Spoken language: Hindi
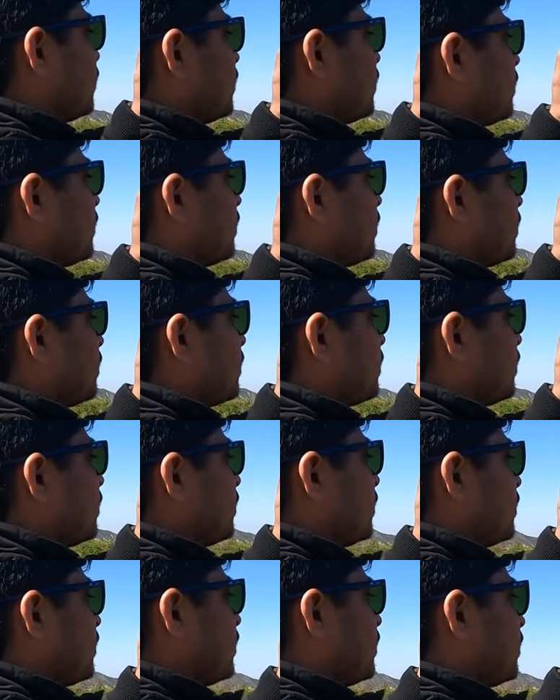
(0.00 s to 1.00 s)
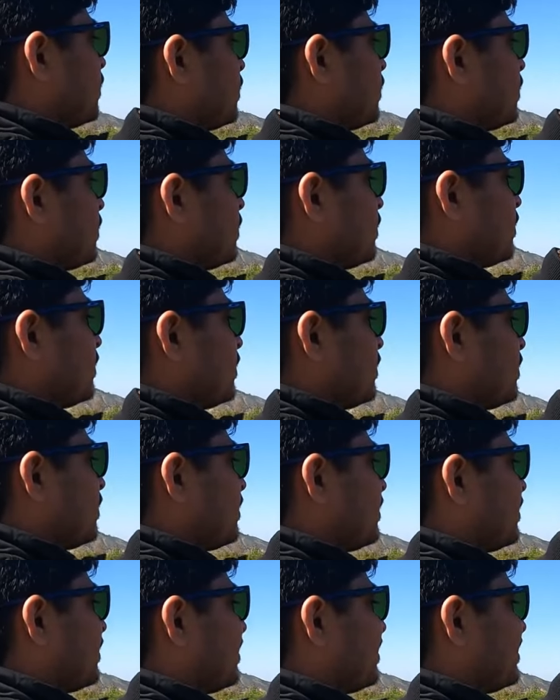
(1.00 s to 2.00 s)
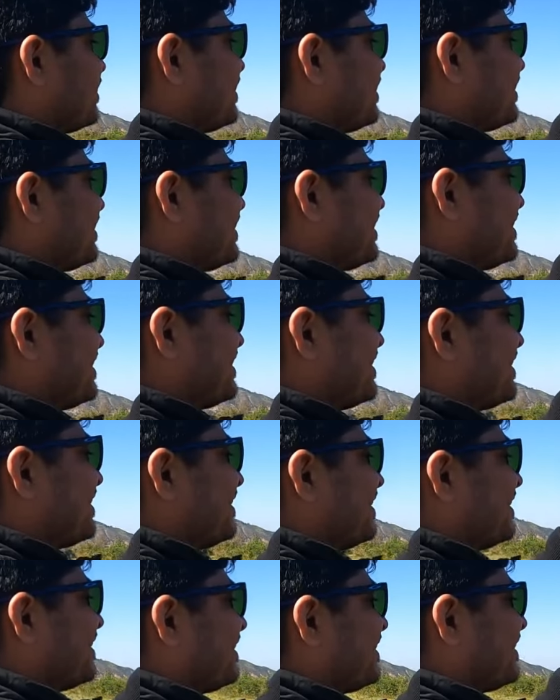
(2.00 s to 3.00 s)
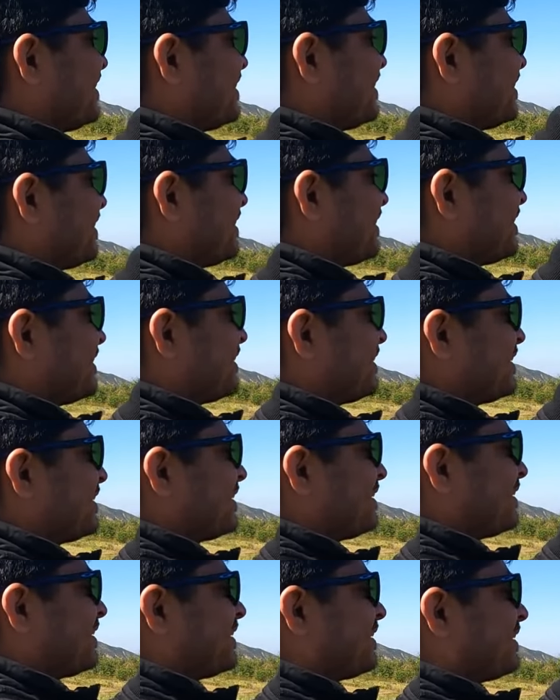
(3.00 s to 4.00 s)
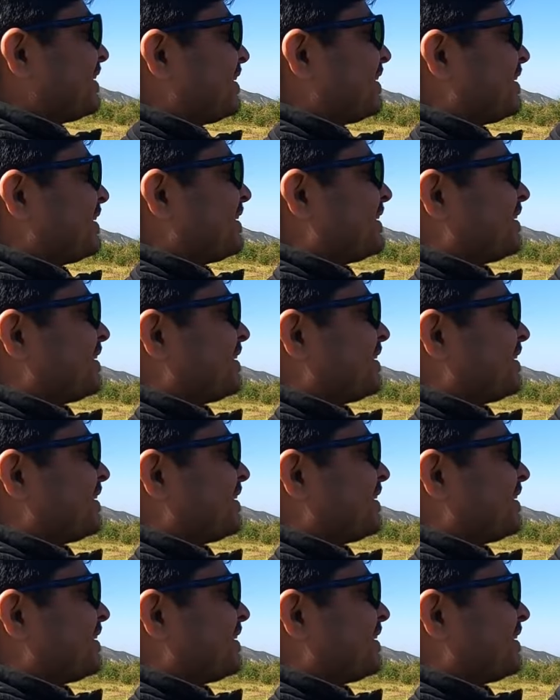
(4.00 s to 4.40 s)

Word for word: सोच रहा है बॉम्बे से मैं यहीं पर ट्रांसफर ले लूँ कहीं आसपास यहीं मेरे को मिल जाए यहीं रह जाऊँ